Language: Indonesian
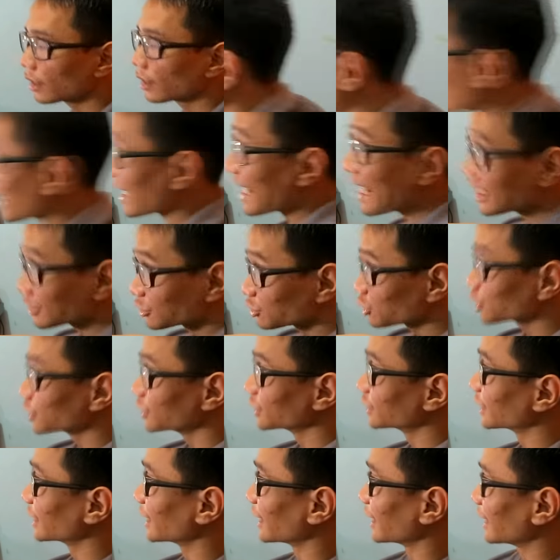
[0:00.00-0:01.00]
brand Asus
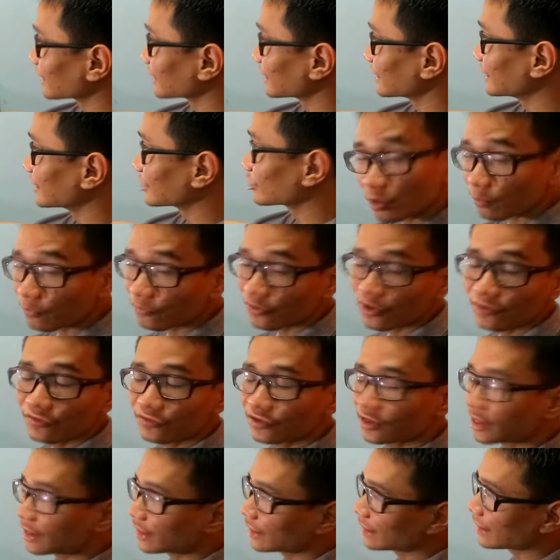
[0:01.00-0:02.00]
di sini di top
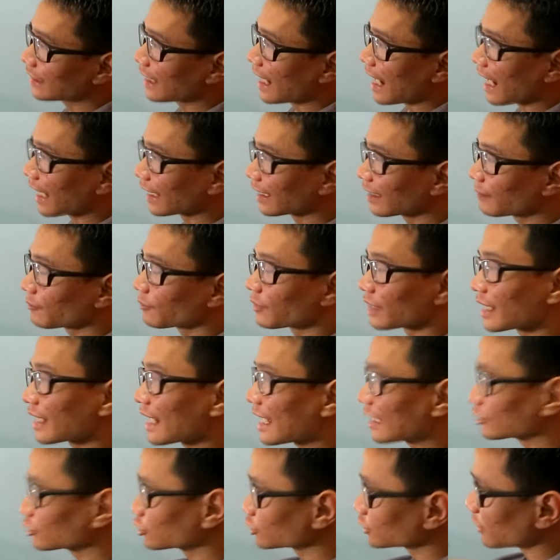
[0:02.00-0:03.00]
50 ini nggak ada
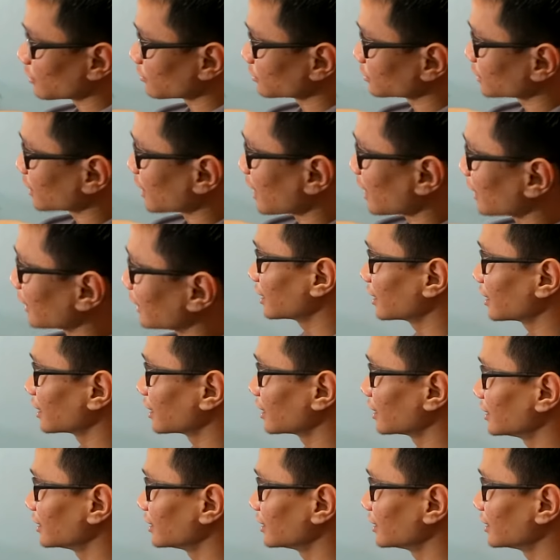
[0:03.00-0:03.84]
brand Asus sama sekali e,